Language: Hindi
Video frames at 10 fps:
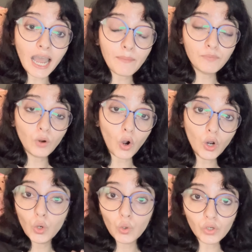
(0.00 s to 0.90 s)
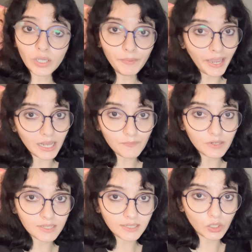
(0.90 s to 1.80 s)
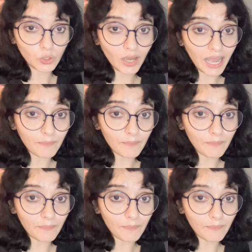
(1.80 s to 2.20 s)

आप और लोगों की भी हेल्प कर सकते हो